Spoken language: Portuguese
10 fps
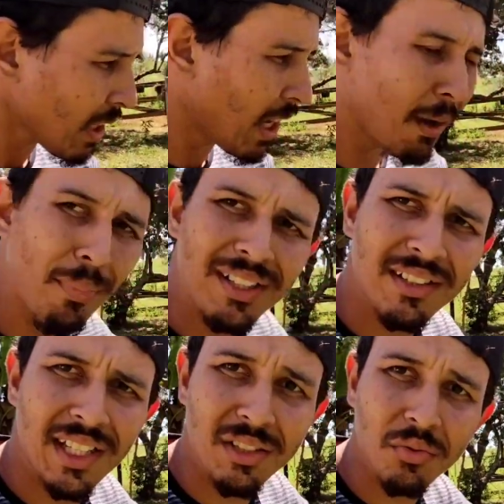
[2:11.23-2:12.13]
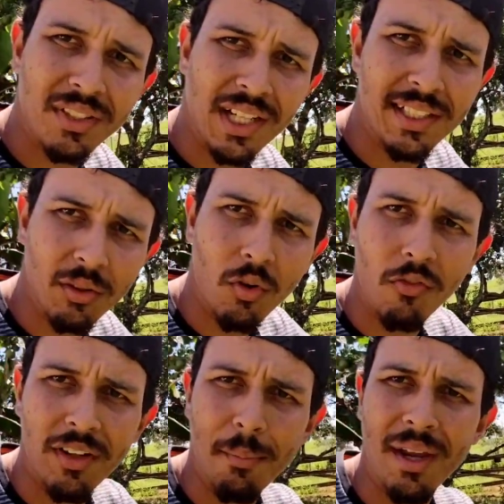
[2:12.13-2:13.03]
é, para ter sucesso aí no
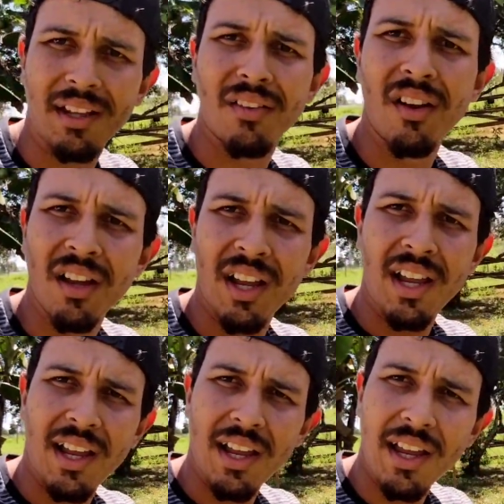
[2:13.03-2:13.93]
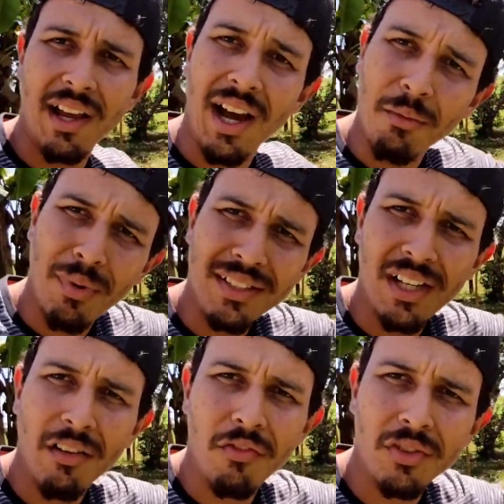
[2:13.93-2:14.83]
confinamento. É, ano
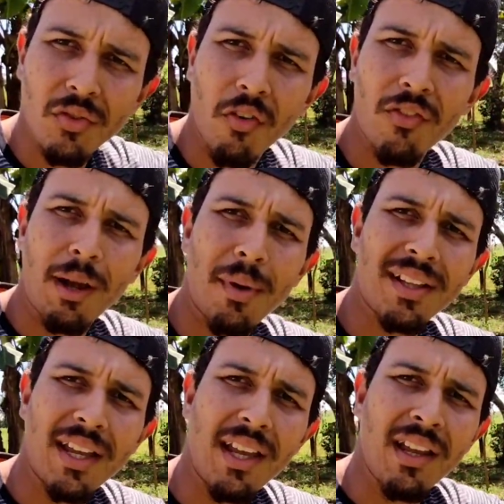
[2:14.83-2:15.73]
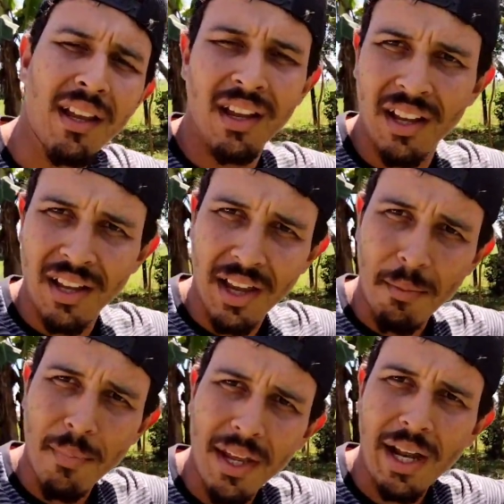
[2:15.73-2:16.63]
passado eu fiz um confinamento aí, é,
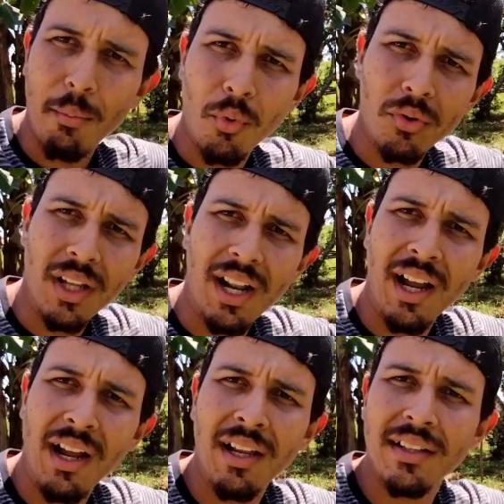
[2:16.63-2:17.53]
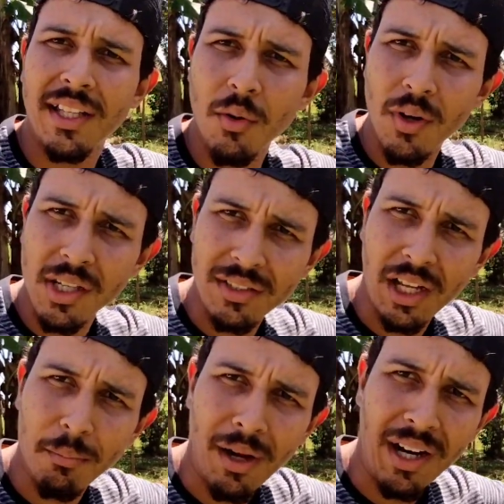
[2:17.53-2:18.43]
meio na bruta lá, deu um
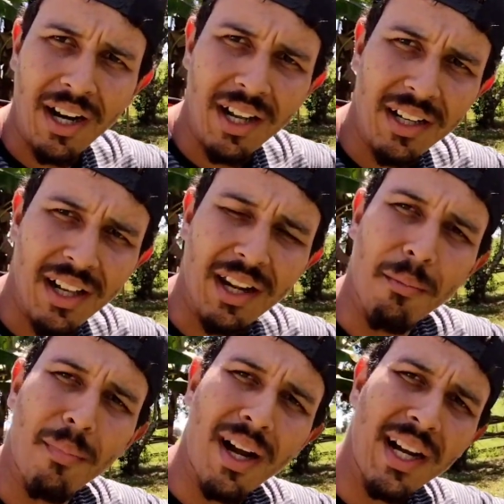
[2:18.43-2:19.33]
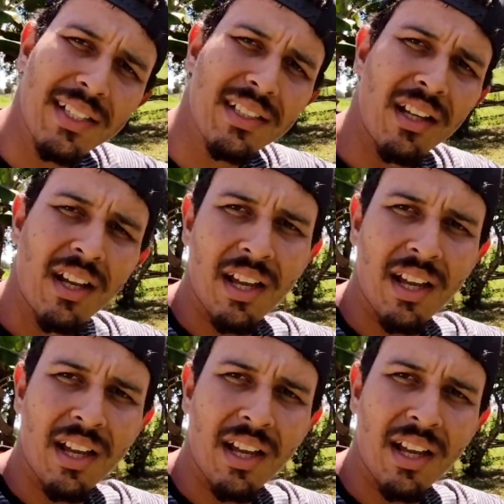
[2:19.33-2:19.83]
resultado bacana, galera, mas